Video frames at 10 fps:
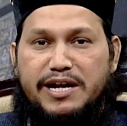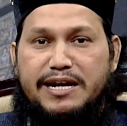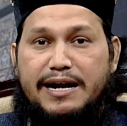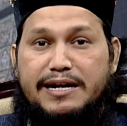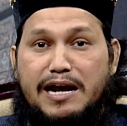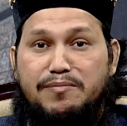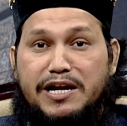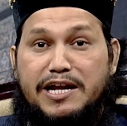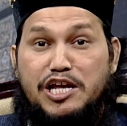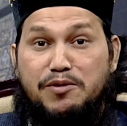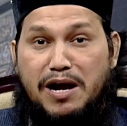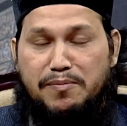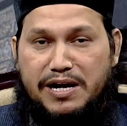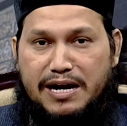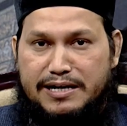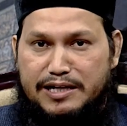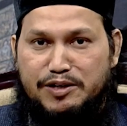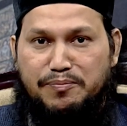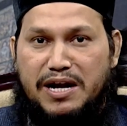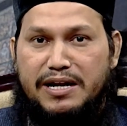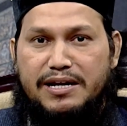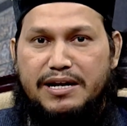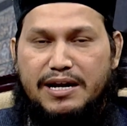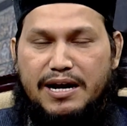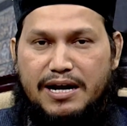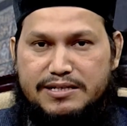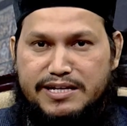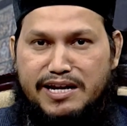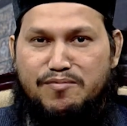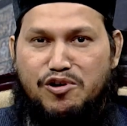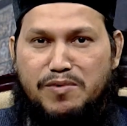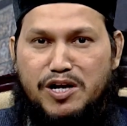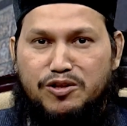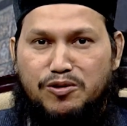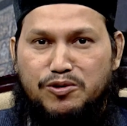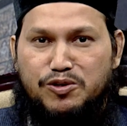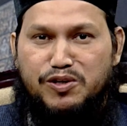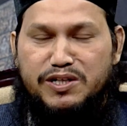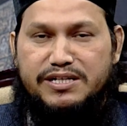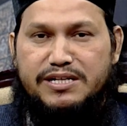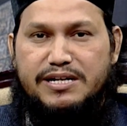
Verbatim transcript: এই রাতটা আমরা কিভাবে কাটাতে পারি আজকের এই মহিমান্বিত রজনীটি